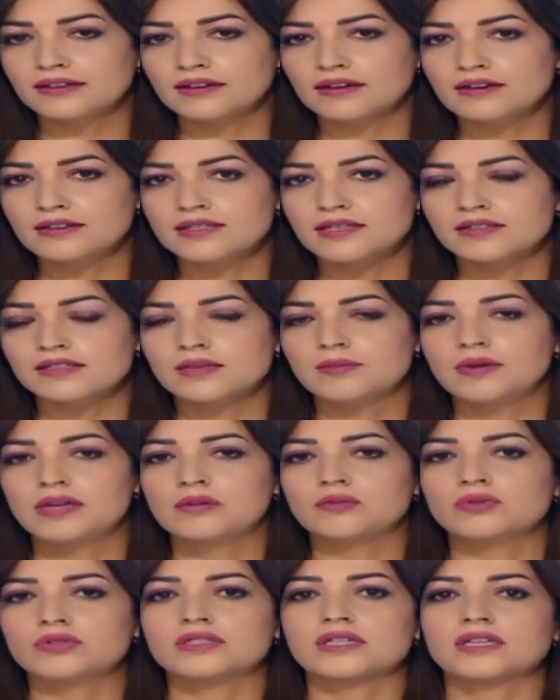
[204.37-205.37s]
الخاصة
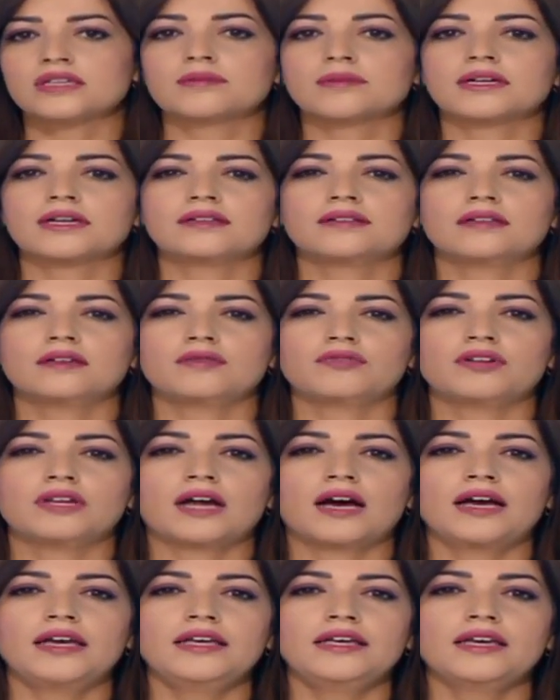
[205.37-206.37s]
بالمستثمرات
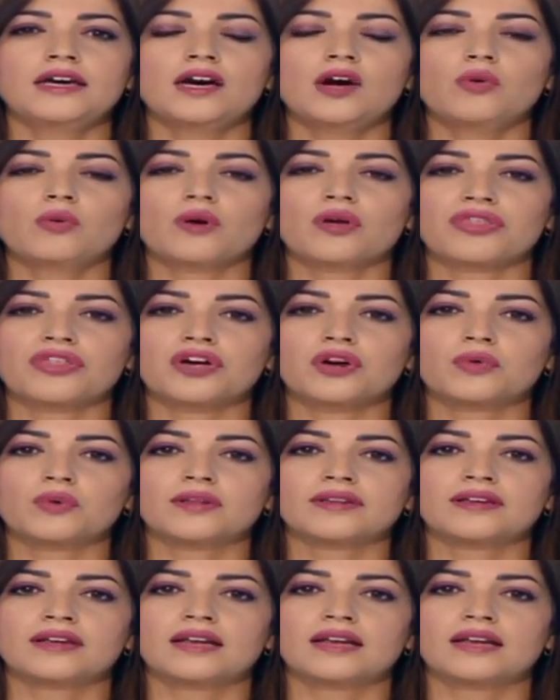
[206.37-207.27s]
الفلاحية والثروة